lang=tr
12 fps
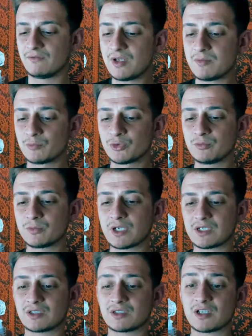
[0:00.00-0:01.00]
Ve bunu
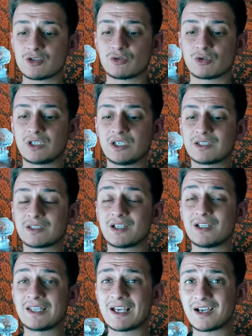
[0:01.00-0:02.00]
bıraktıktan sonra
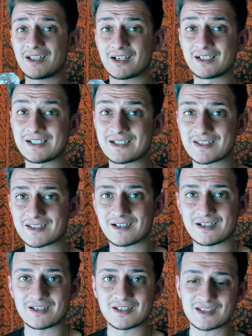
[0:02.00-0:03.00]
yanına ne kadar
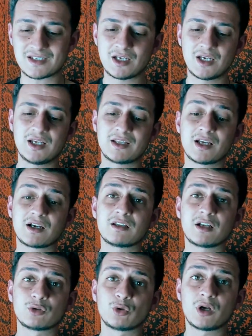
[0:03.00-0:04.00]
kristaliniz, ne
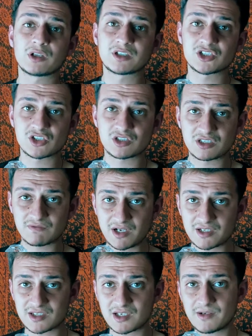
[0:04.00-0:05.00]
kadar doğal taşınız
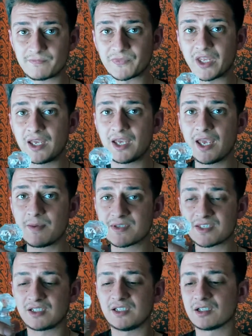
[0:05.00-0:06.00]
varsa
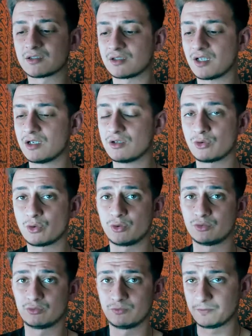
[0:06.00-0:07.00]
hepsini yanına
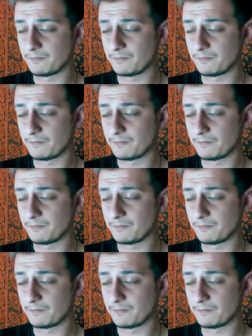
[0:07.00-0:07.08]
koyun.